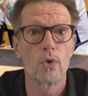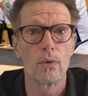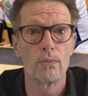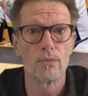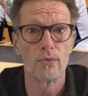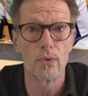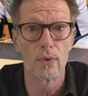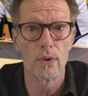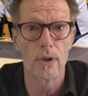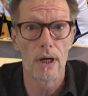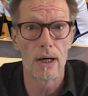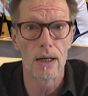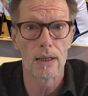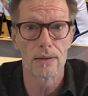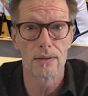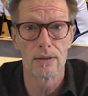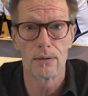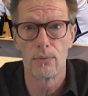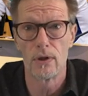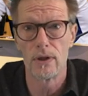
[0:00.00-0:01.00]
Kopf und
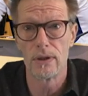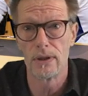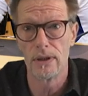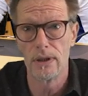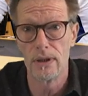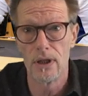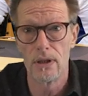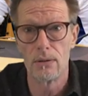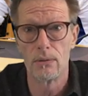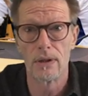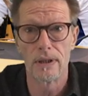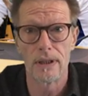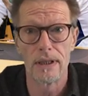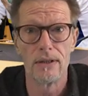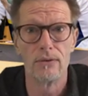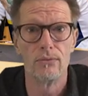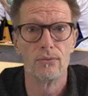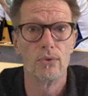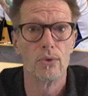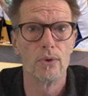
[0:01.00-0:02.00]
Kragen der beiden Inhaber
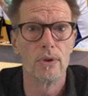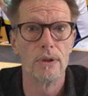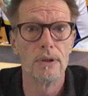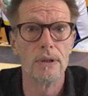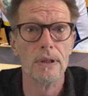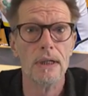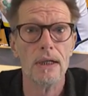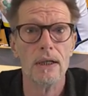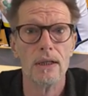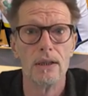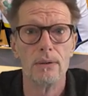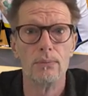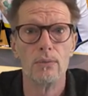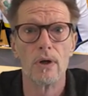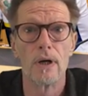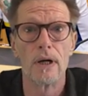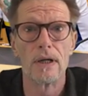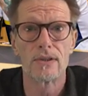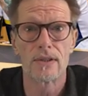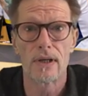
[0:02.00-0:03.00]
gehen würde, die
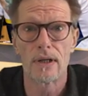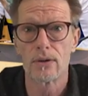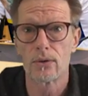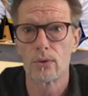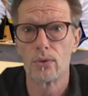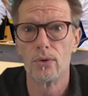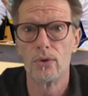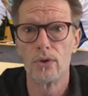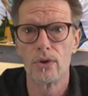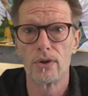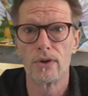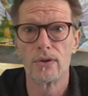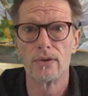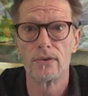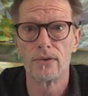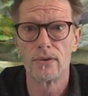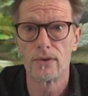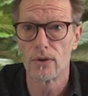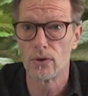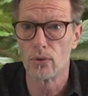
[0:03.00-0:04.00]
bereits
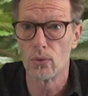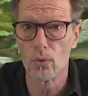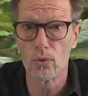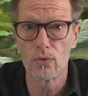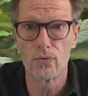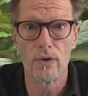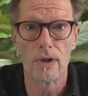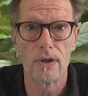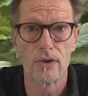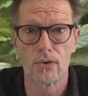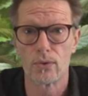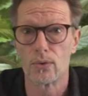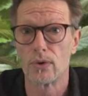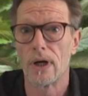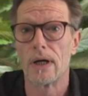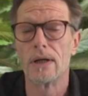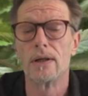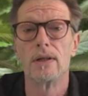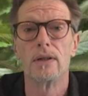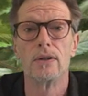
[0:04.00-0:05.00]
ankündigten, sich notfalls
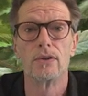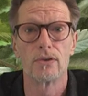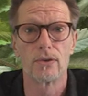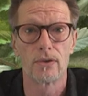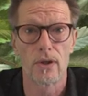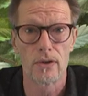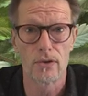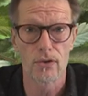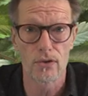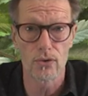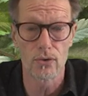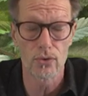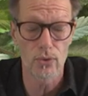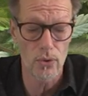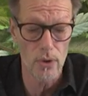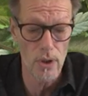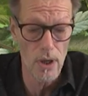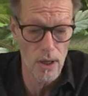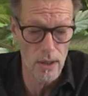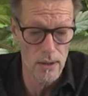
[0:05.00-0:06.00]
durch alle Instanzen zu
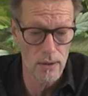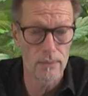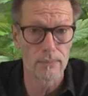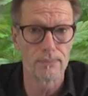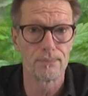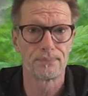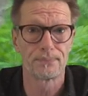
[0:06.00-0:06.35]
klagen.